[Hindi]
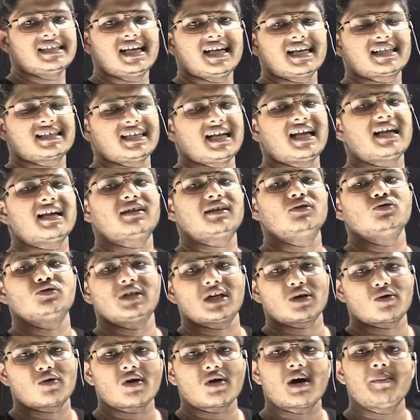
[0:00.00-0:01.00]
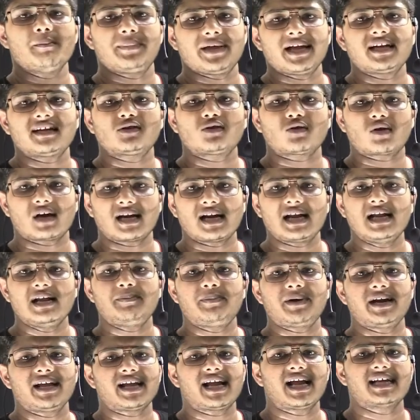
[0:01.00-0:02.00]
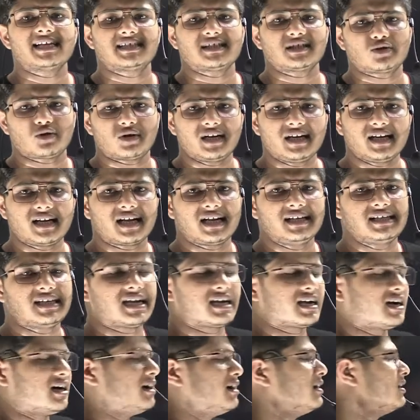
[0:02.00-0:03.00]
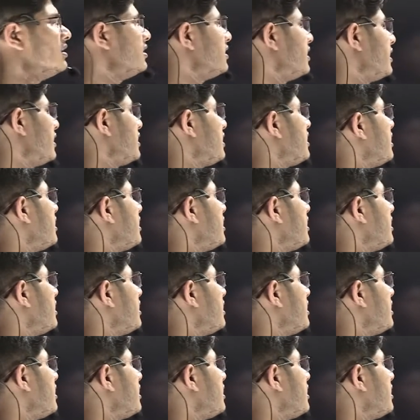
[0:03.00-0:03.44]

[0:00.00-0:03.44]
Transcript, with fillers: एक से एक दूसरे को कंपेयर तो करना ही पड़ेगा ऐसे थोड़ी निकल जाएगा है ना